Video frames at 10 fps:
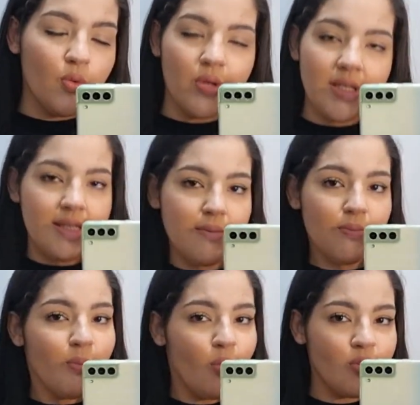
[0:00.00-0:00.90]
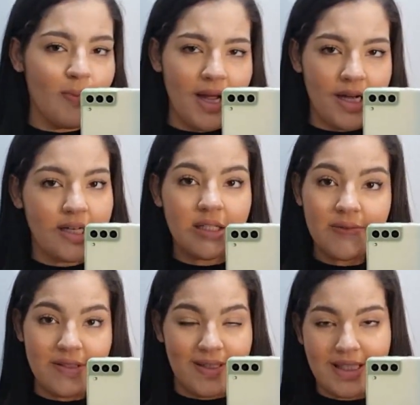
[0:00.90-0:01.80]
look, assim, muito bacana.
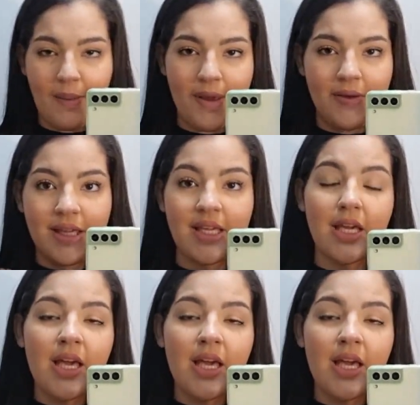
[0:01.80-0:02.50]
Você vai estar tá meio que